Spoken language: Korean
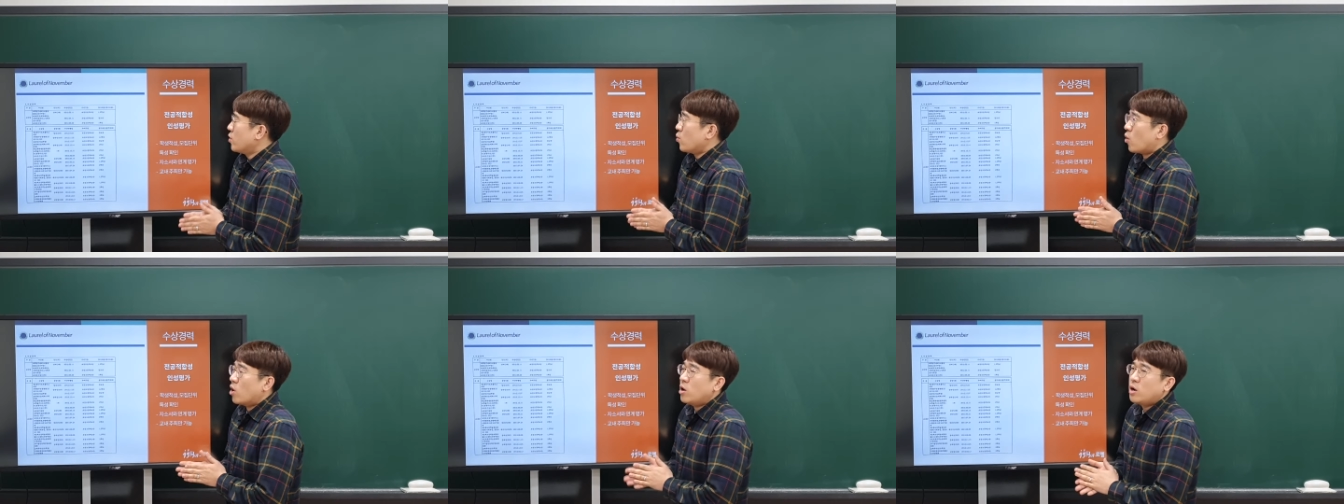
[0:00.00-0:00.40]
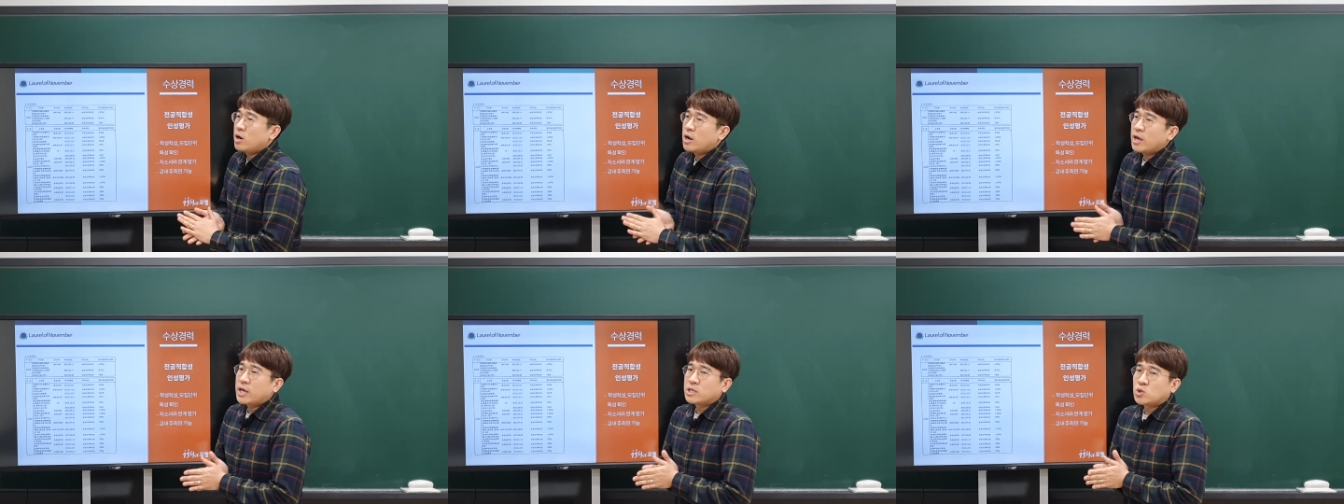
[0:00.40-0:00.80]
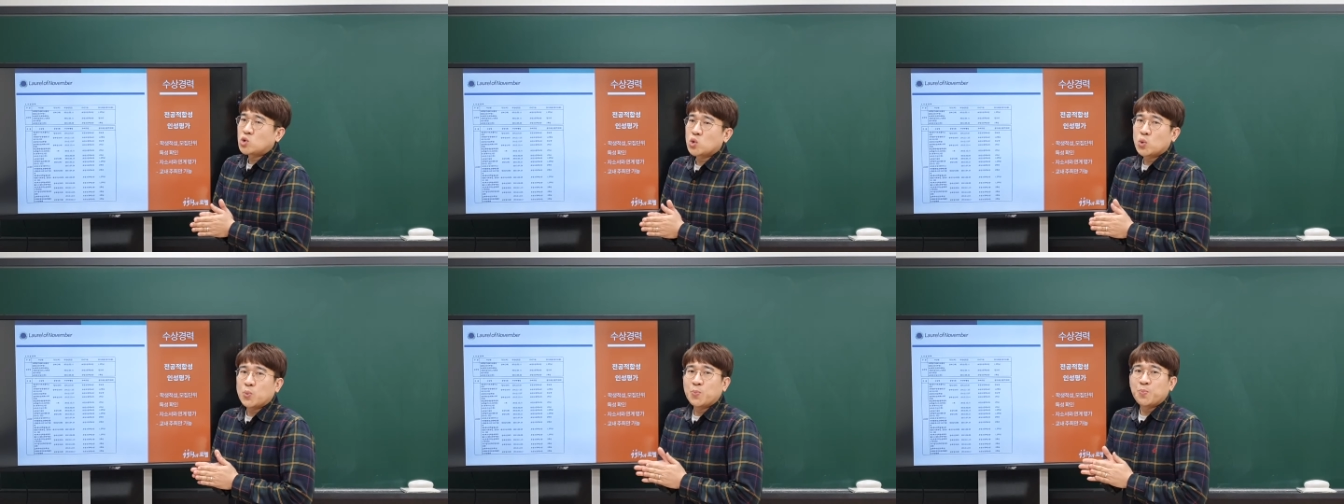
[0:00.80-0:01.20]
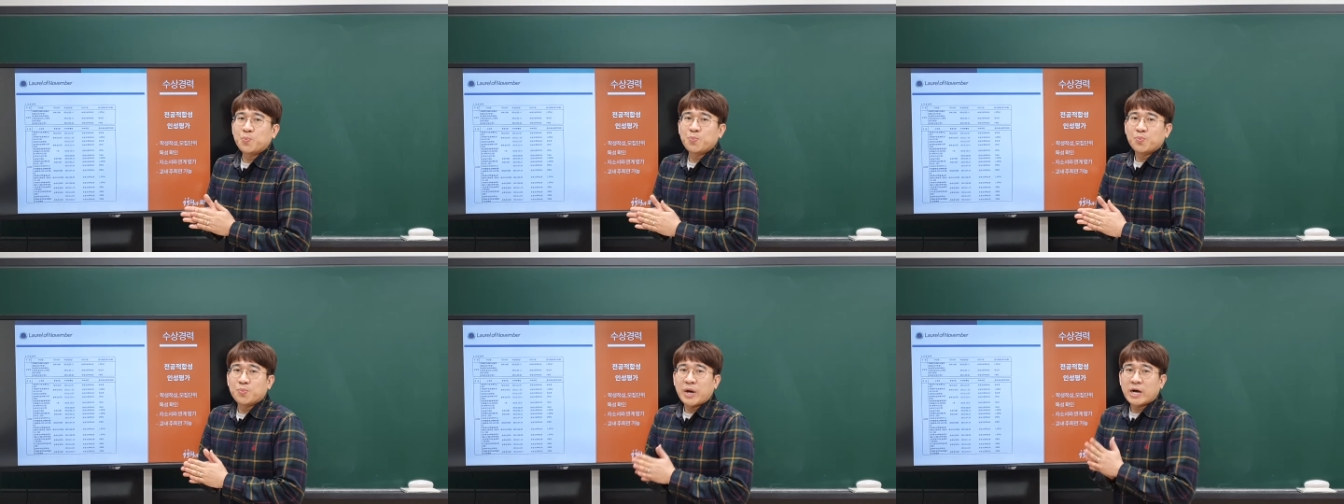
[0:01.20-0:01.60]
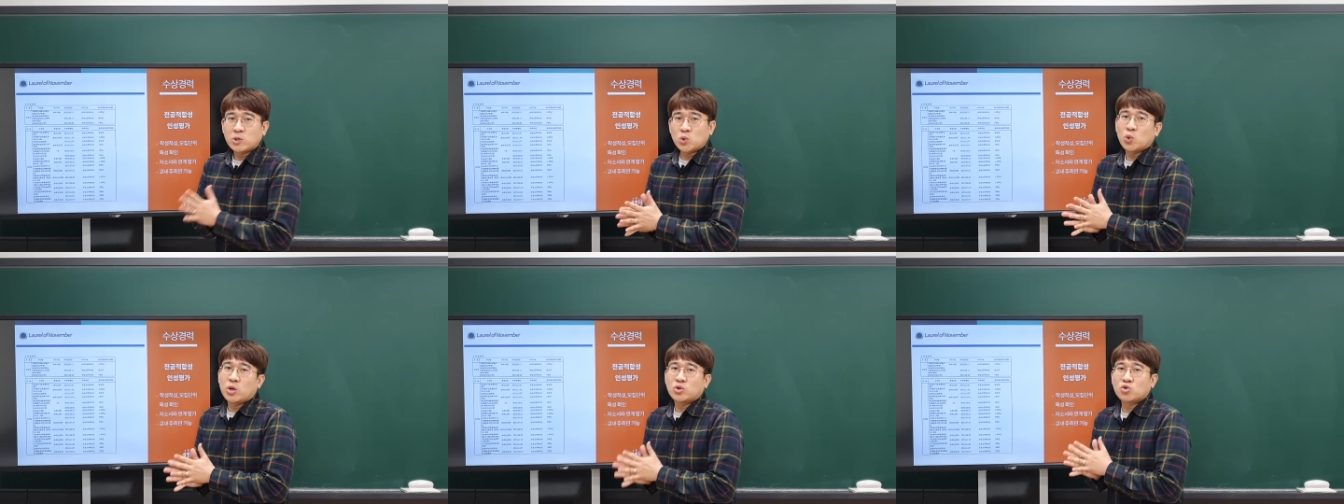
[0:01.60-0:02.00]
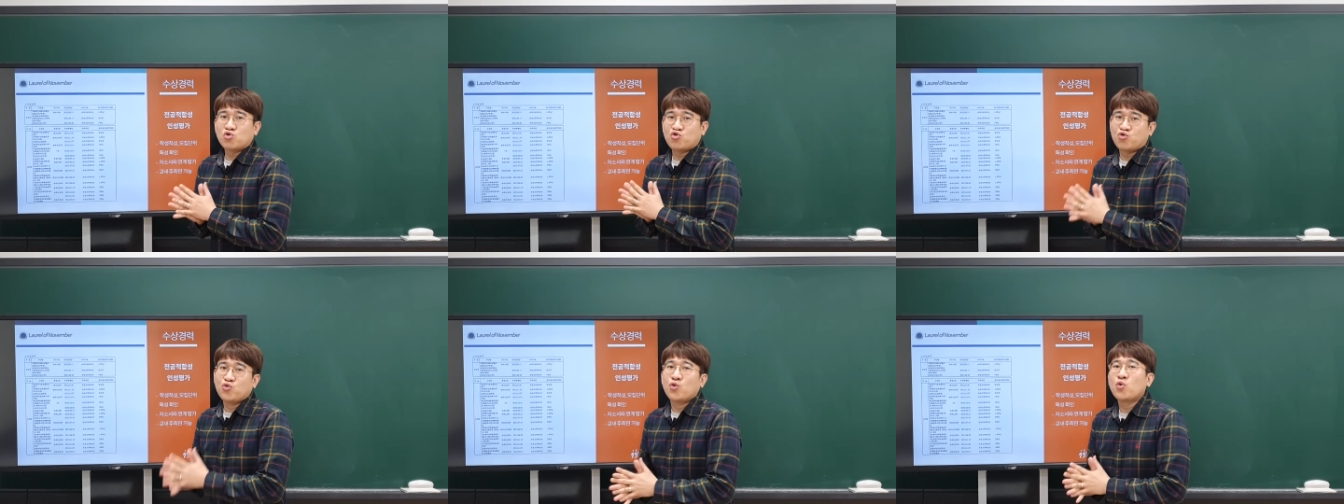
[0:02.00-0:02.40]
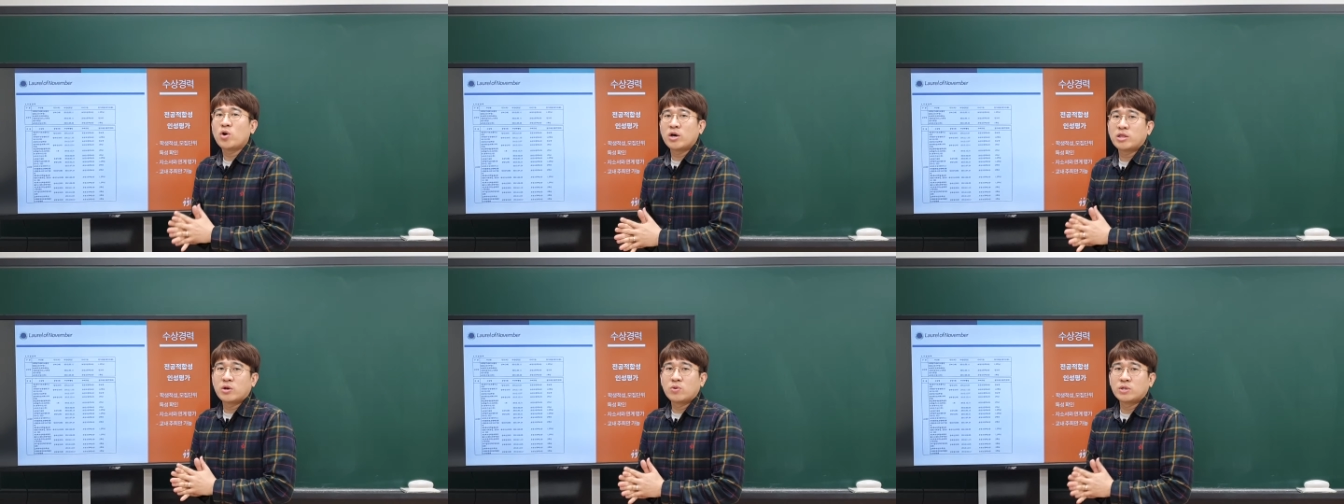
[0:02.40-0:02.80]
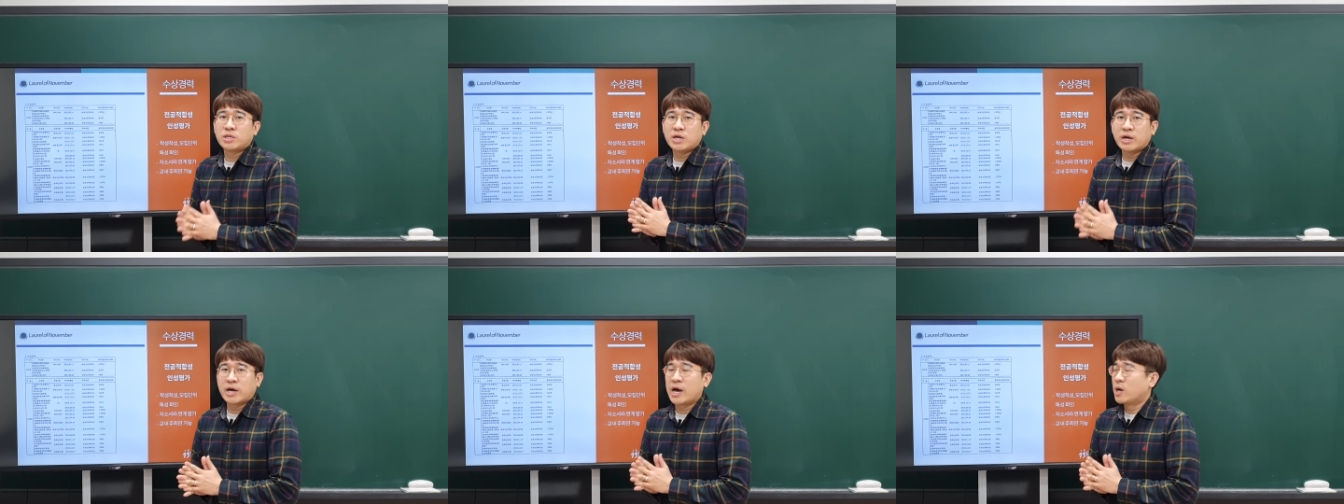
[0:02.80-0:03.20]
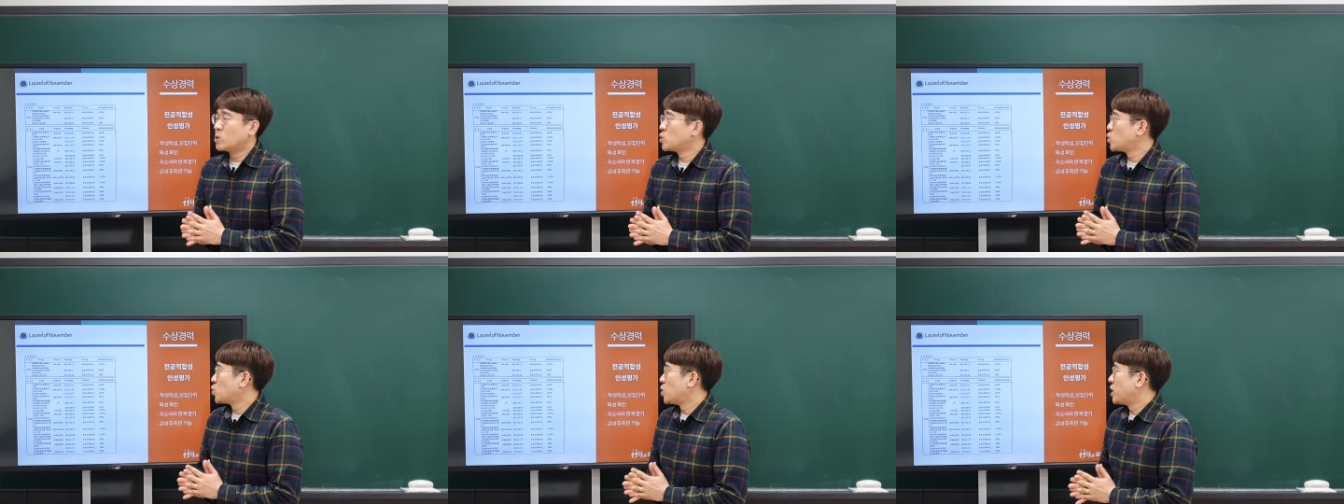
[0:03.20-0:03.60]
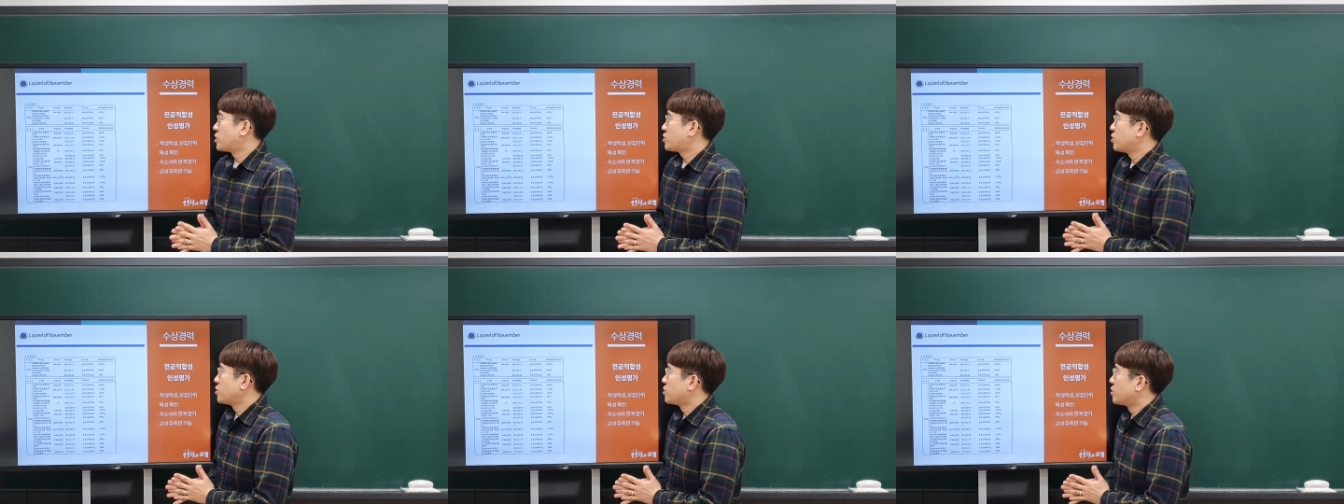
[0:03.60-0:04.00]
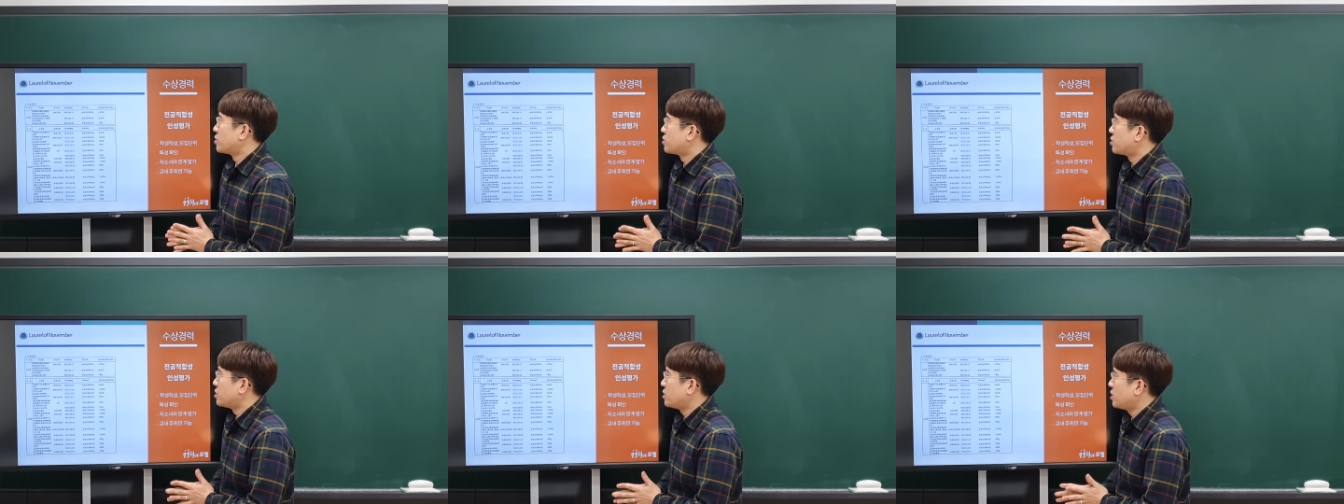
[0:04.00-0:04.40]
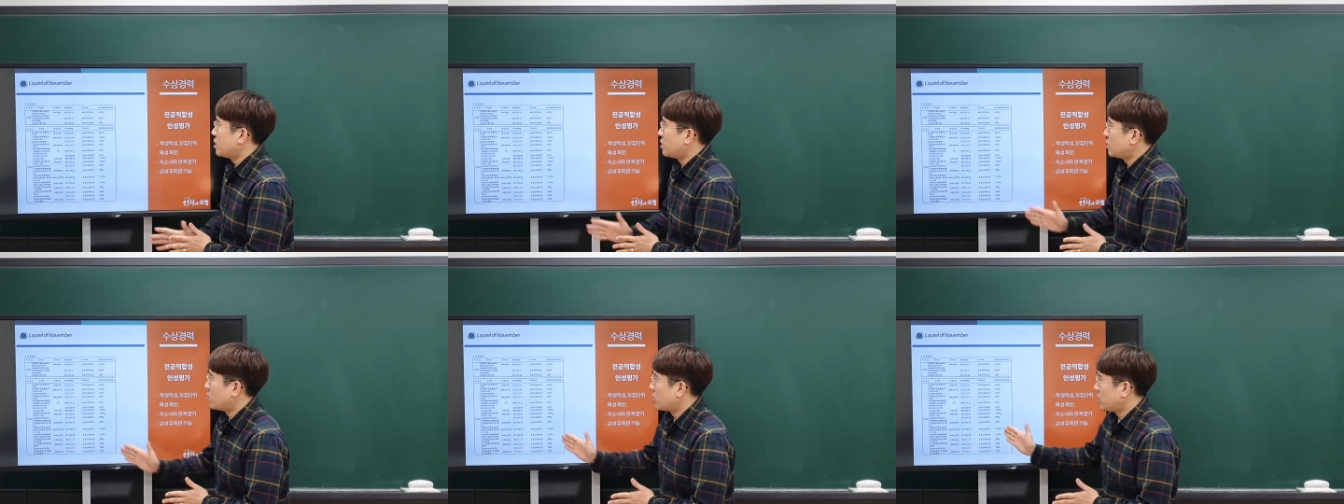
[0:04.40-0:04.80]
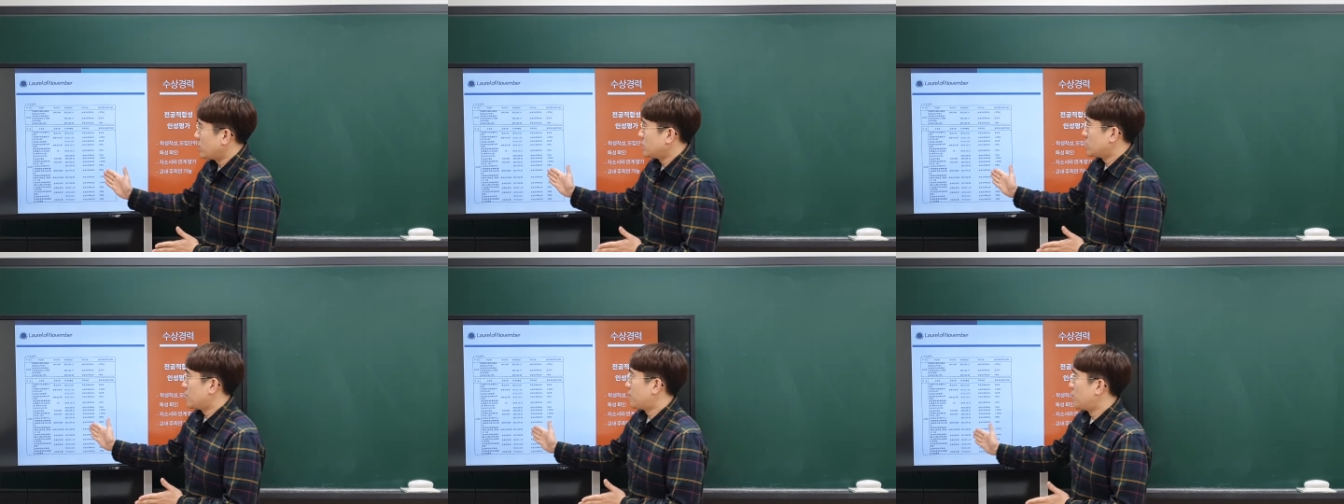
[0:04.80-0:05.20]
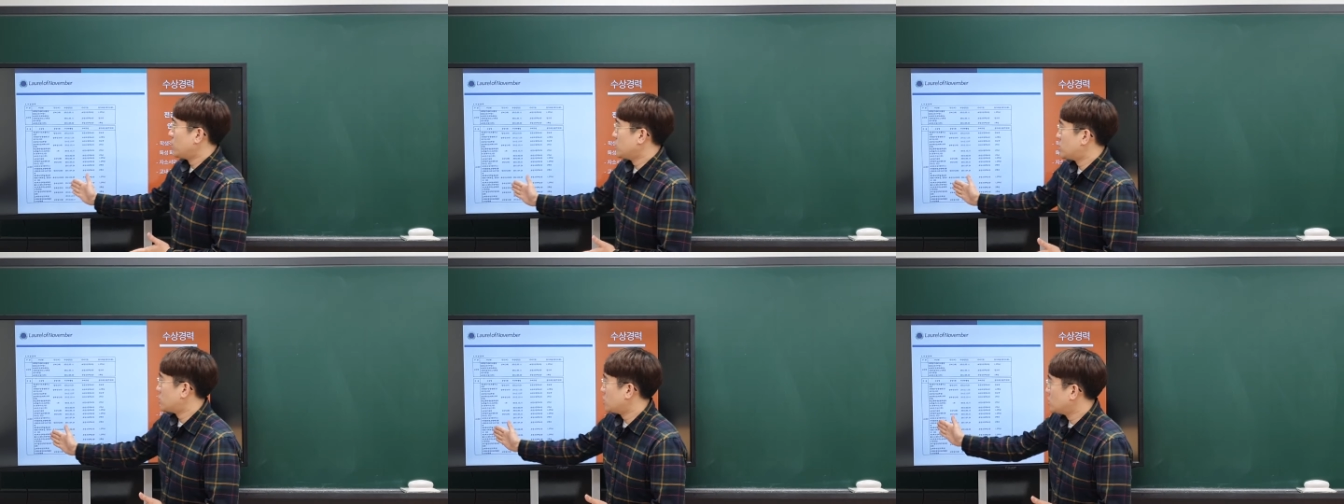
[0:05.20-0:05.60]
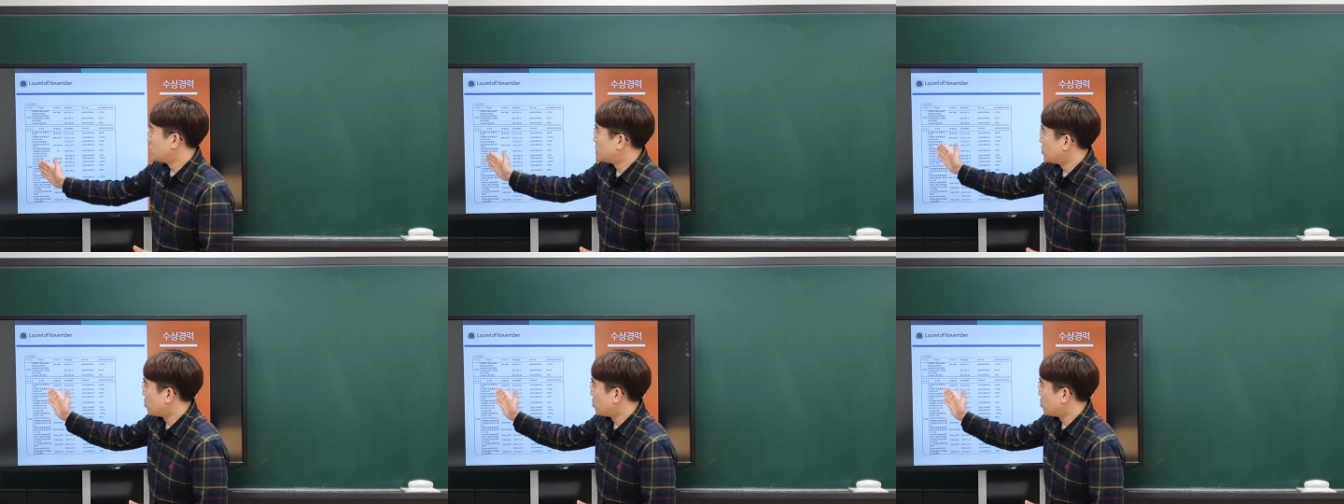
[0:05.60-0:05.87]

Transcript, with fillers: 원래 좀 학종에서 중요하다고 제가 강조를 했던 것들이 여기 이제 보이시는지